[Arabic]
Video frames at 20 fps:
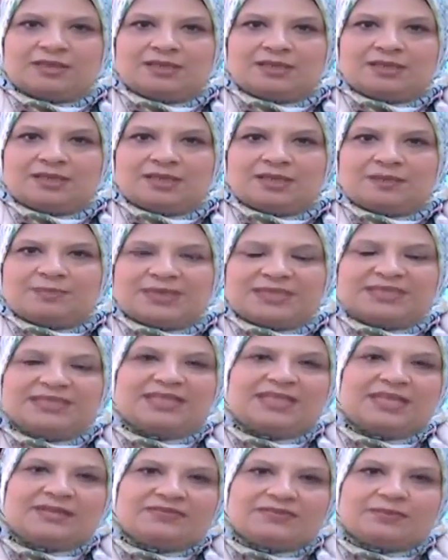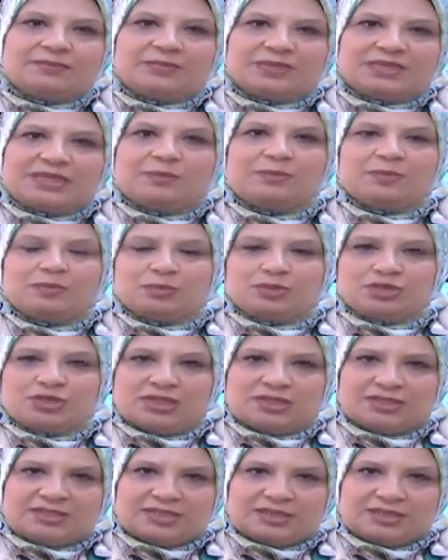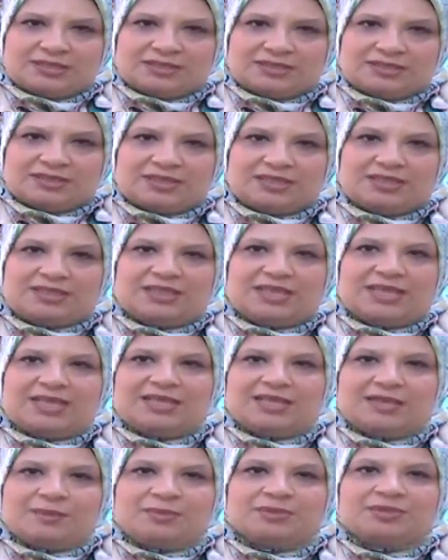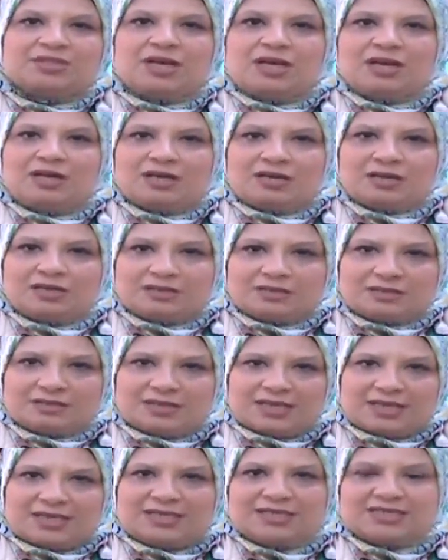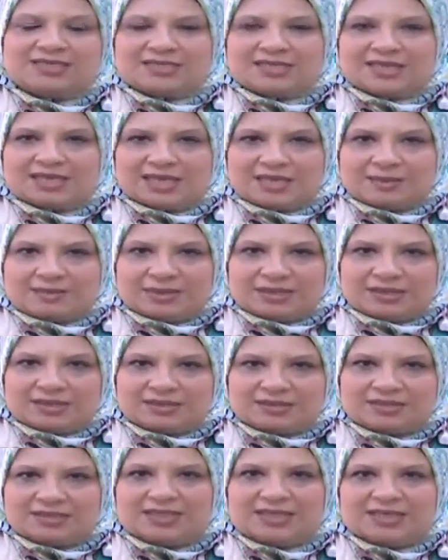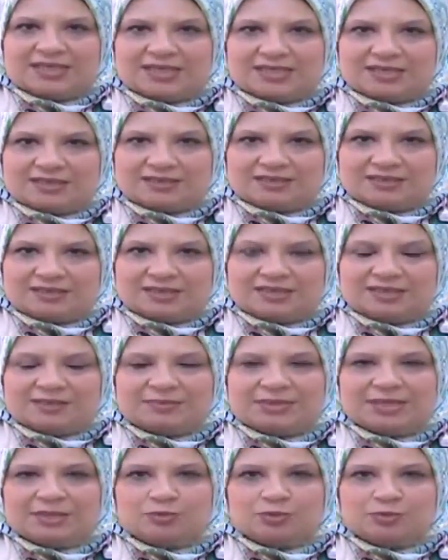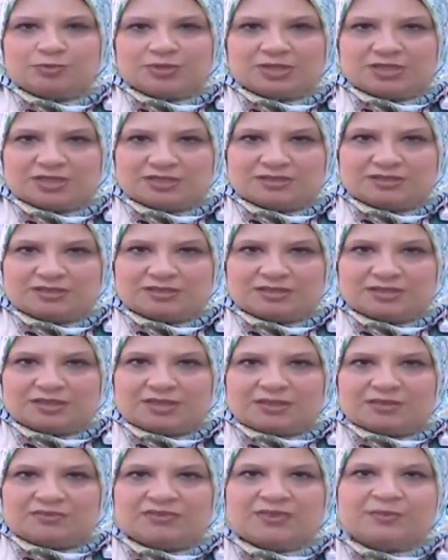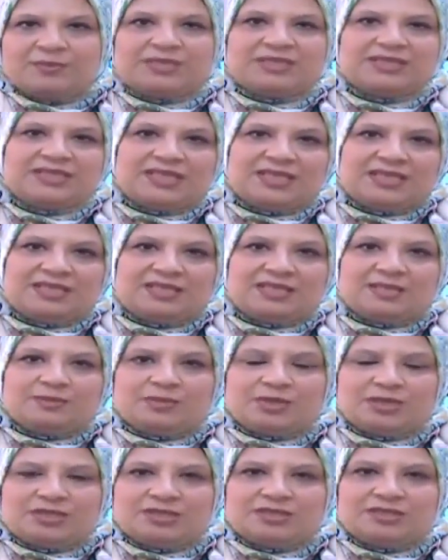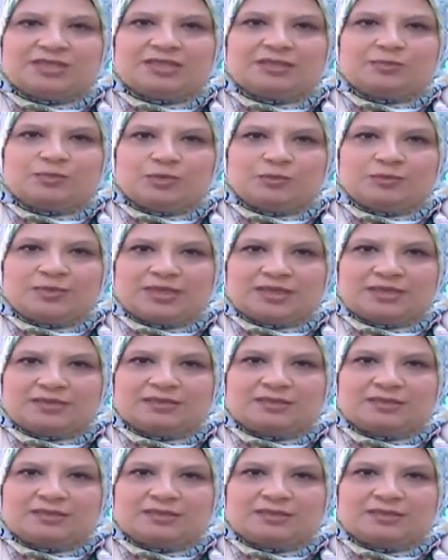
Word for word: البكتيريا بتعمل مشكلتين ان هي بتاخر الاستجابه للعلاج اللي بياخده المريض فبالتالي المريض اللي ممكن